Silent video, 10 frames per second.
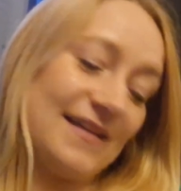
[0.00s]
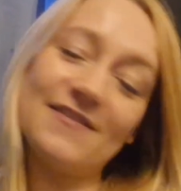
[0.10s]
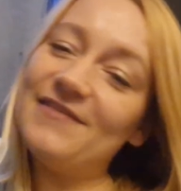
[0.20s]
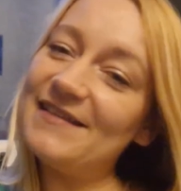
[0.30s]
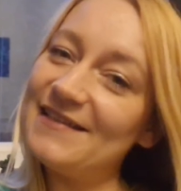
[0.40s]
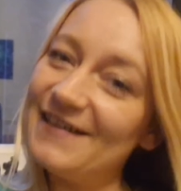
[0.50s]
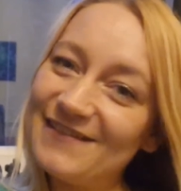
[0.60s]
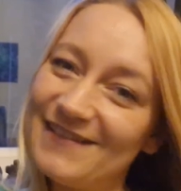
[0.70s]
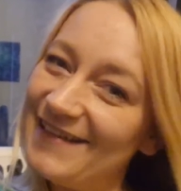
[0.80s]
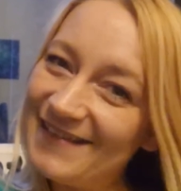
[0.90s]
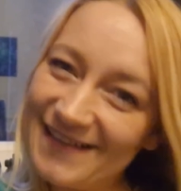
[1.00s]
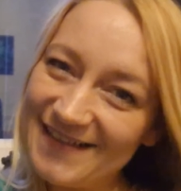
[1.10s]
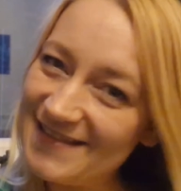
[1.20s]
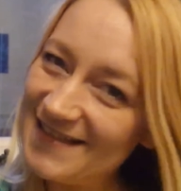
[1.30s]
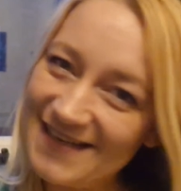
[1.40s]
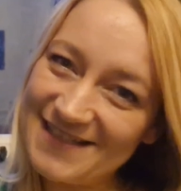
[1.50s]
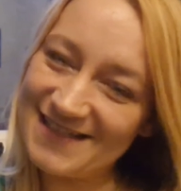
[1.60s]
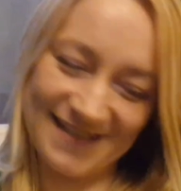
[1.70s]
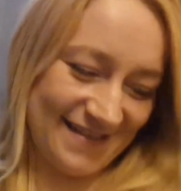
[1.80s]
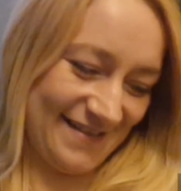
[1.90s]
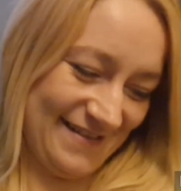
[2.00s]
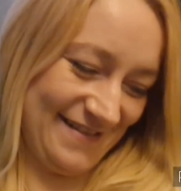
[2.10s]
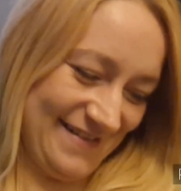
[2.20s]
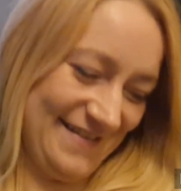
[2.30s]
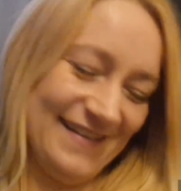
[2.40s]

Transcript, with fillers: ten kwietnik to nie taki straszny.